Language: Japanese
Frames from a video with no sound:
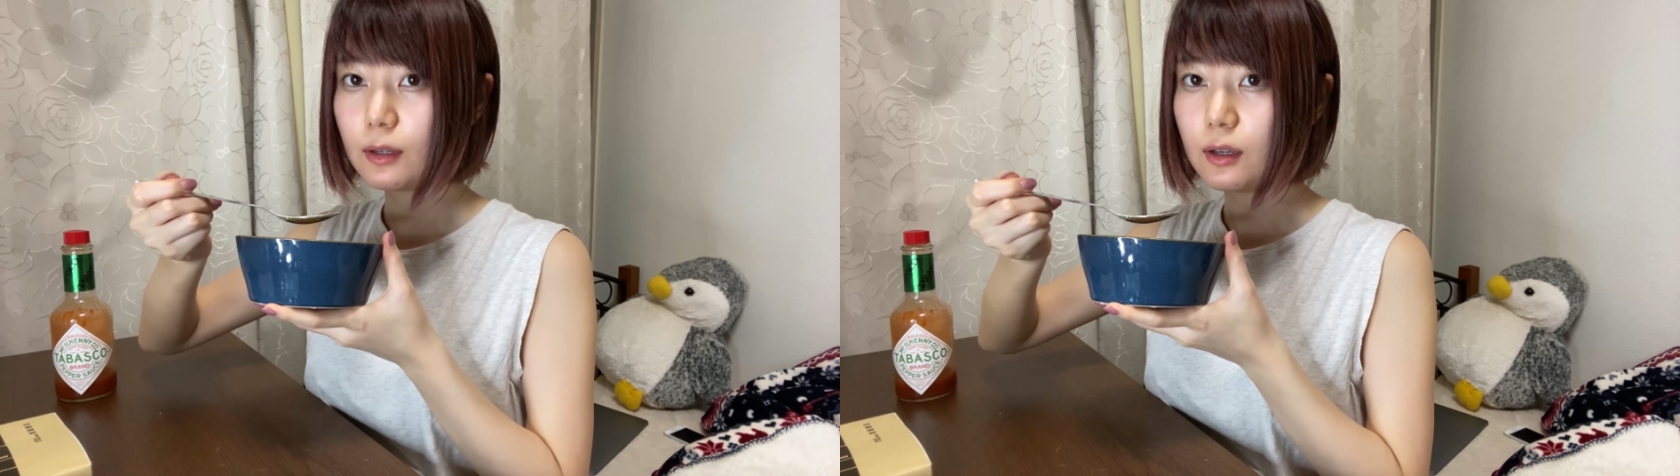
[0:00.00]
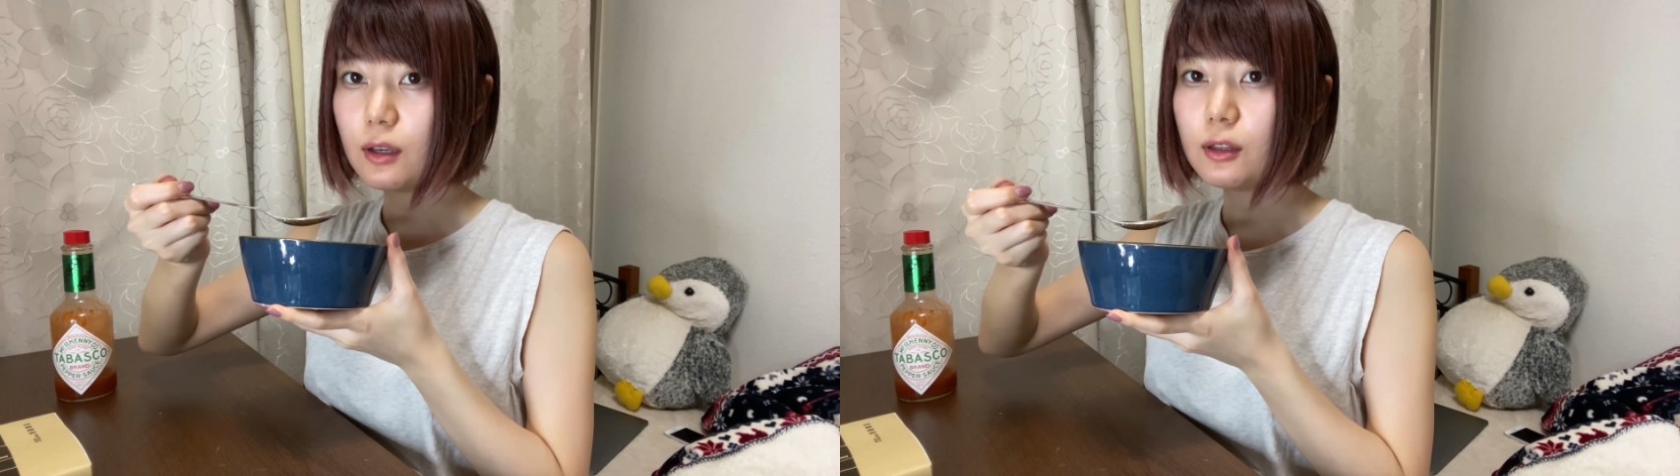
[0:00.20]

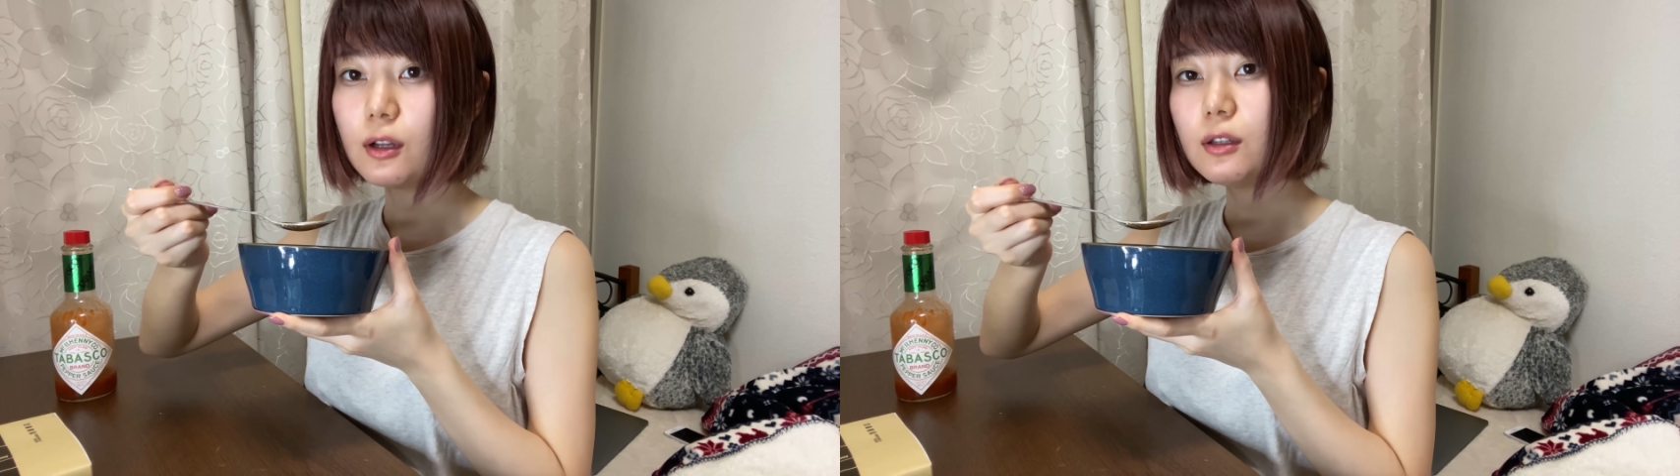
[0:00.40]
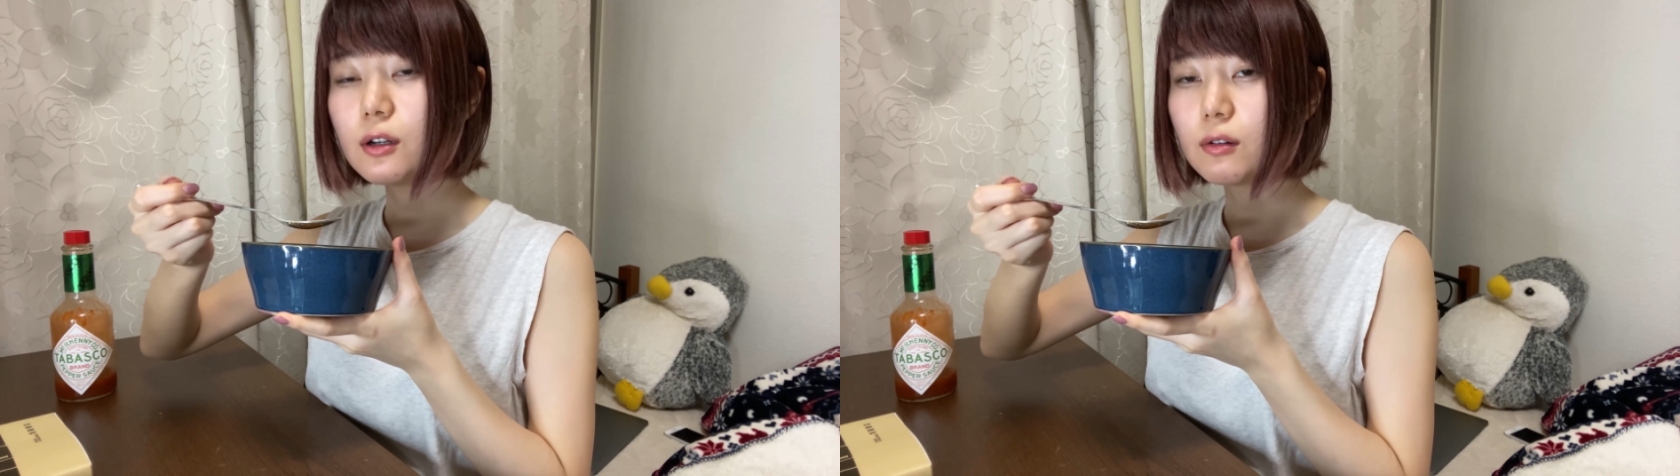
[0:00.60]
え
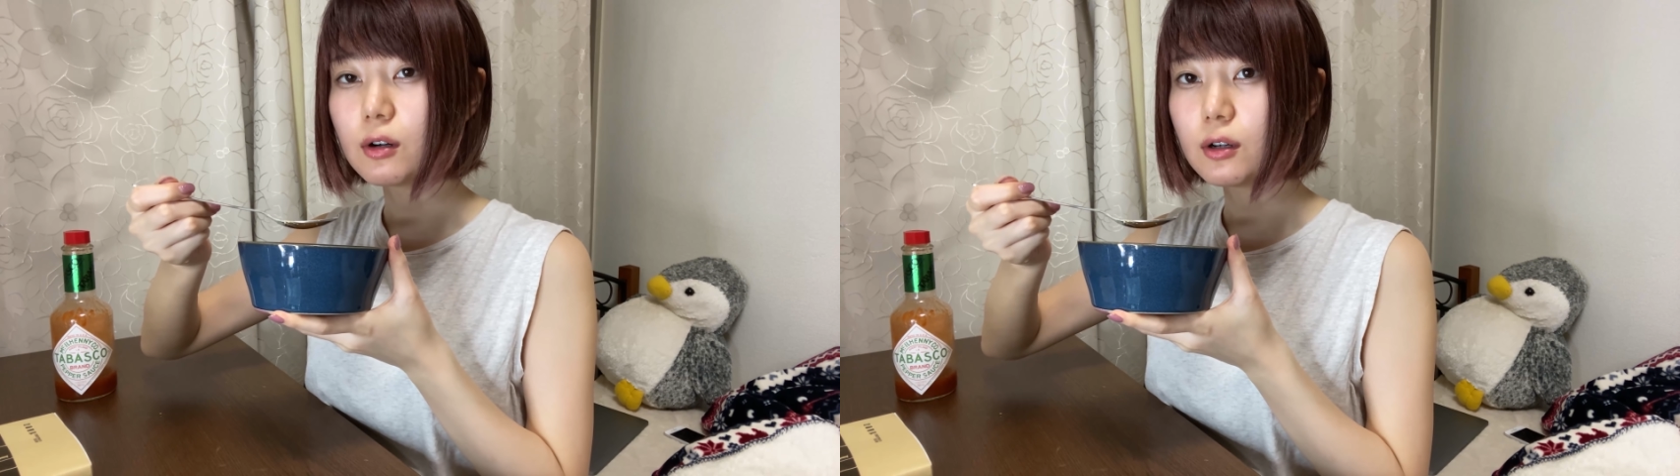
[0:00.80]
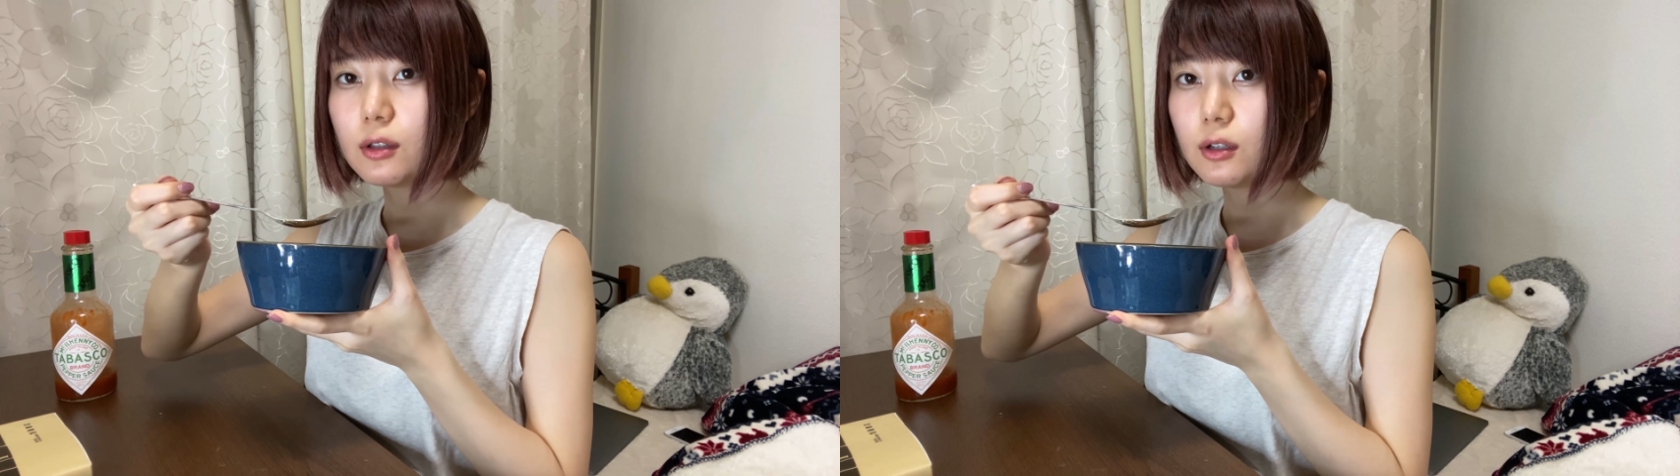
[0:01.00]
なんでかわ
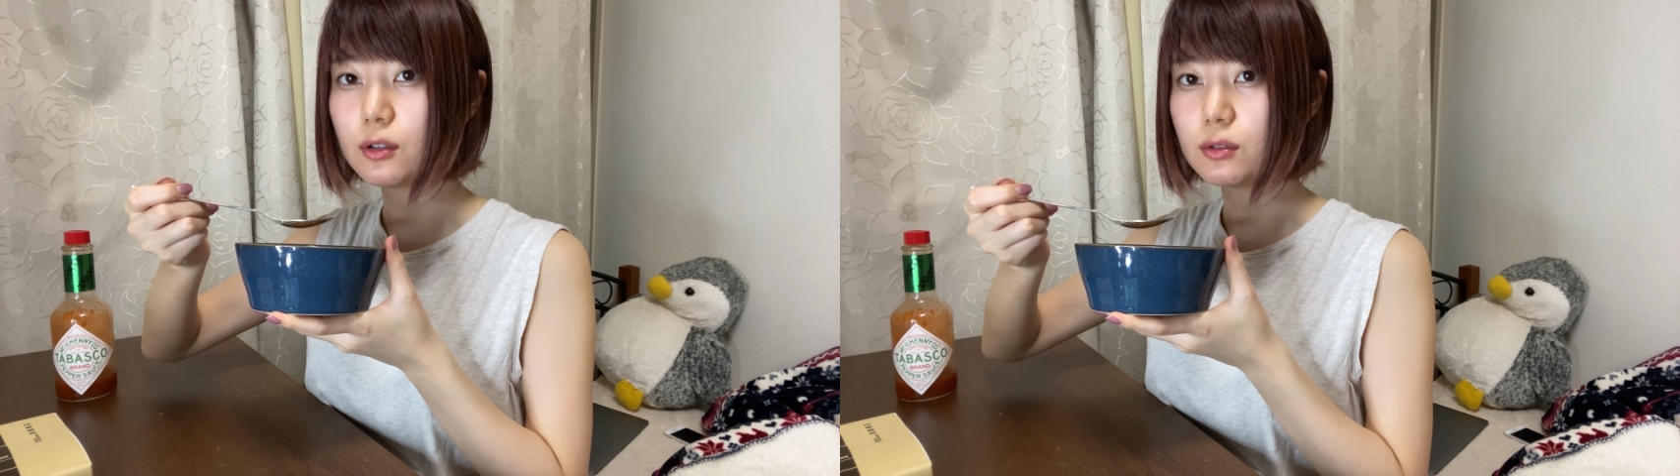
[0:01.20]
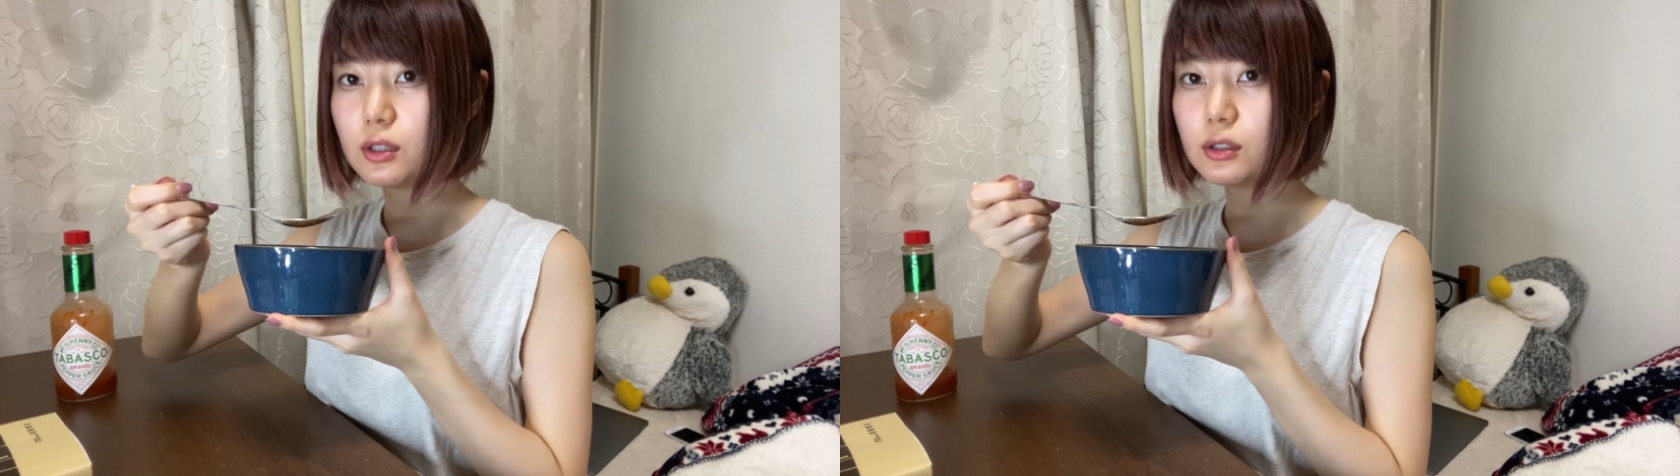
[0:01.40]
かんないけ
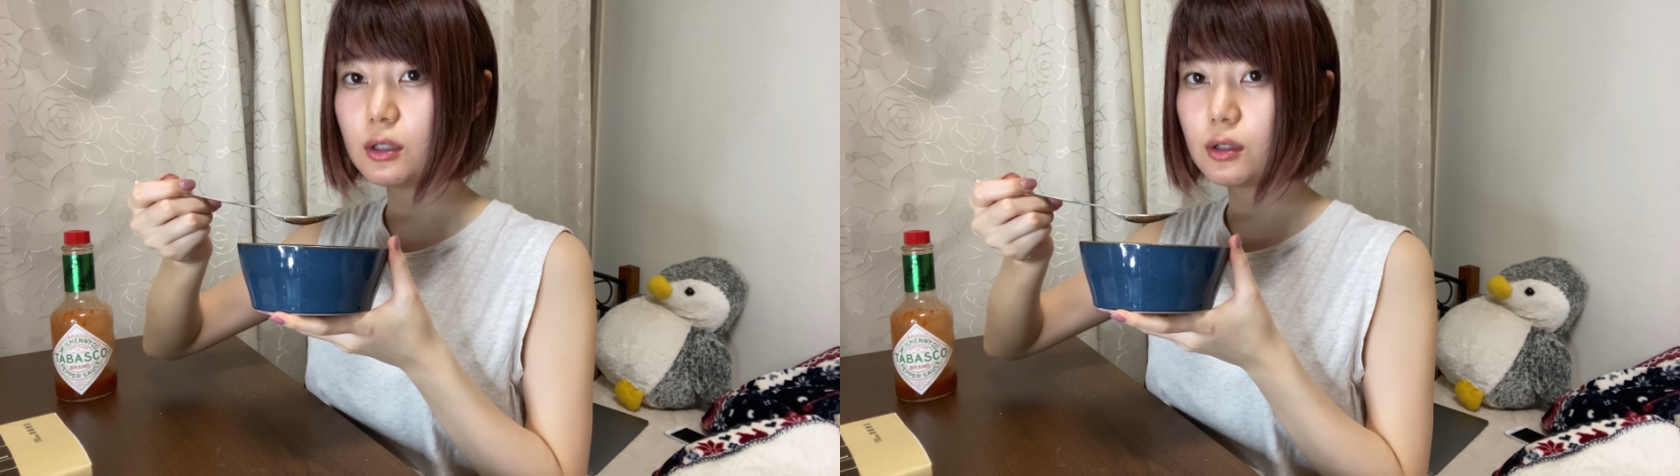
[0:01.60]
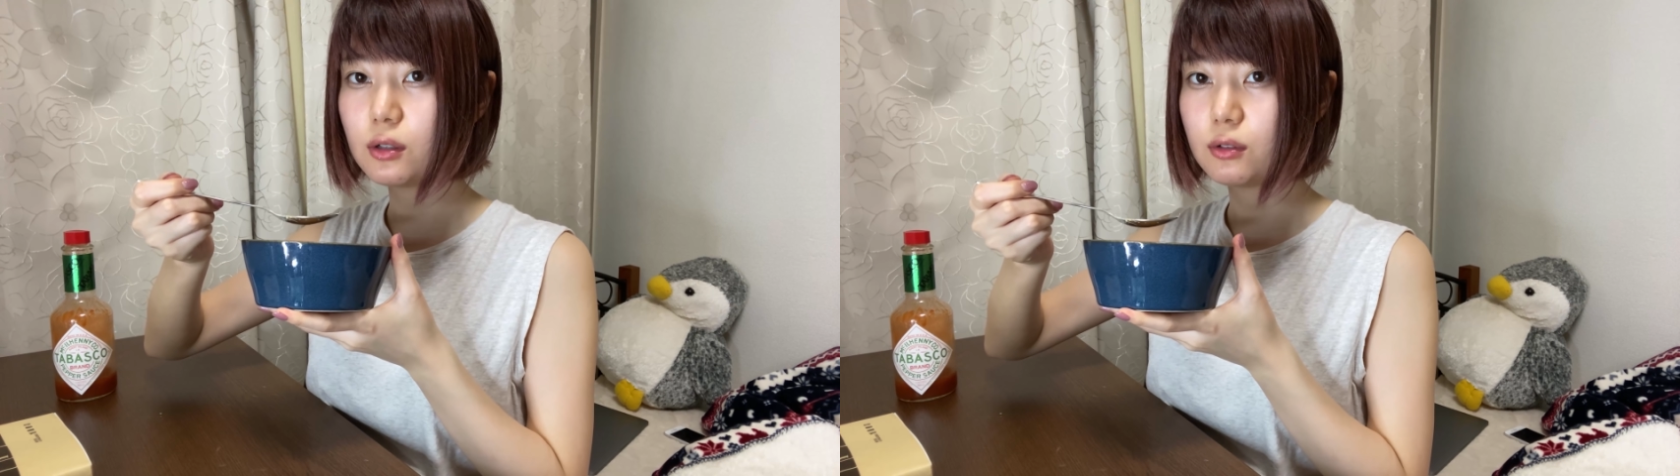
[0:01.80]
ど全
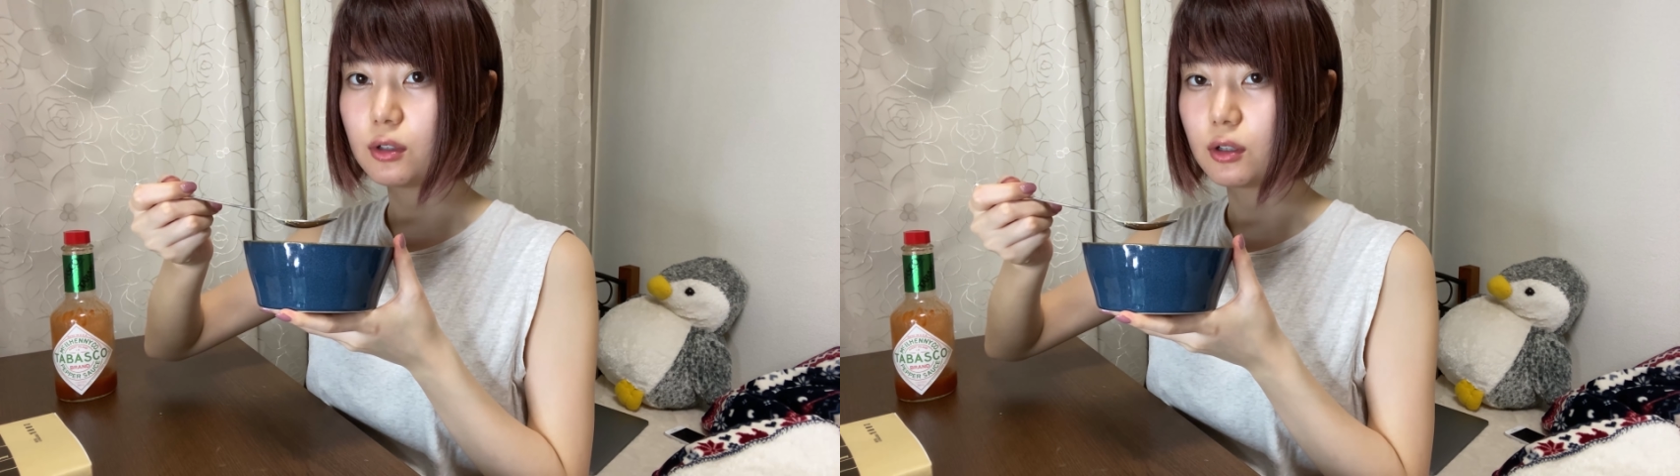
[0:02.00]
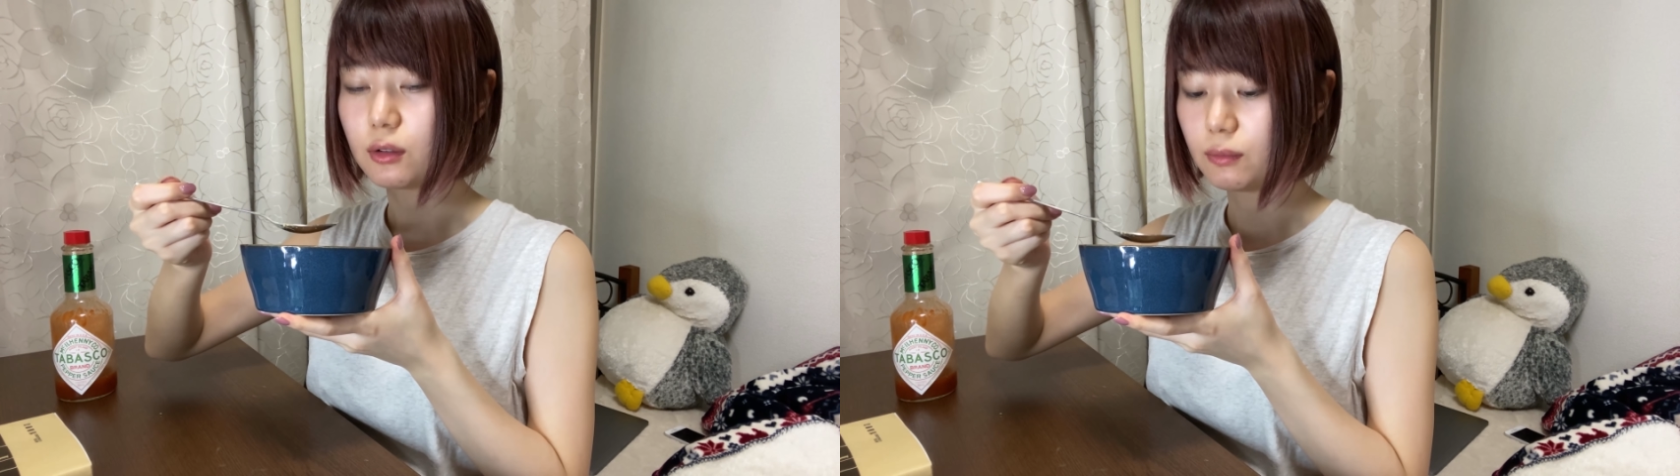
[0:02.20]
然辛く
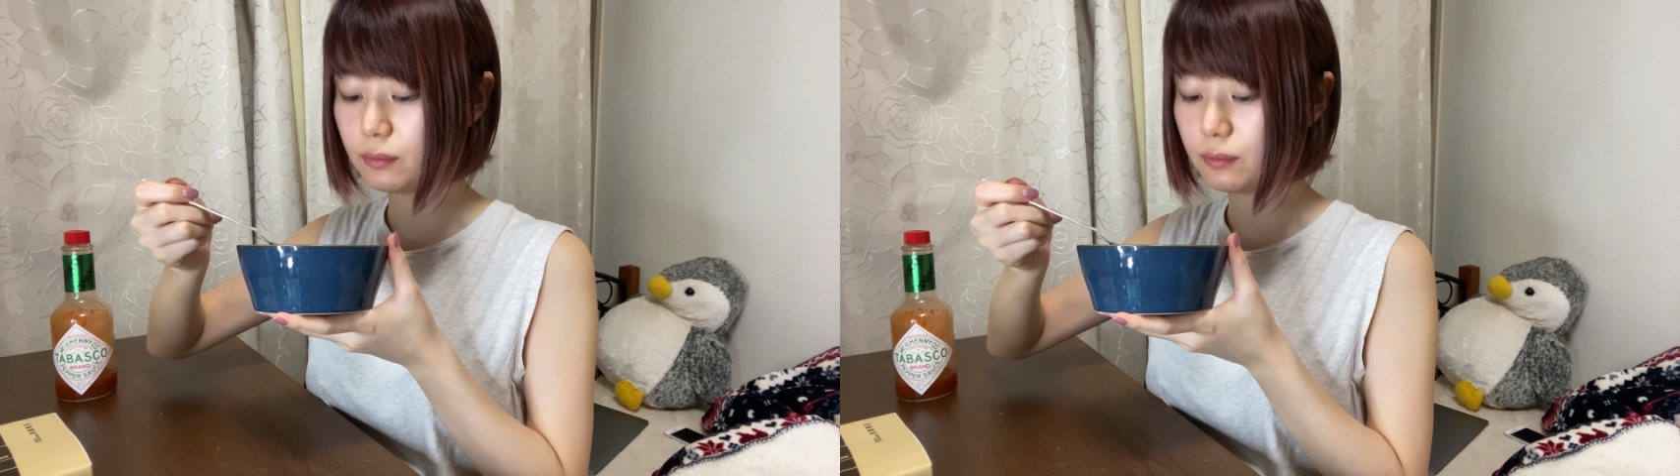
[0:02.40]
ない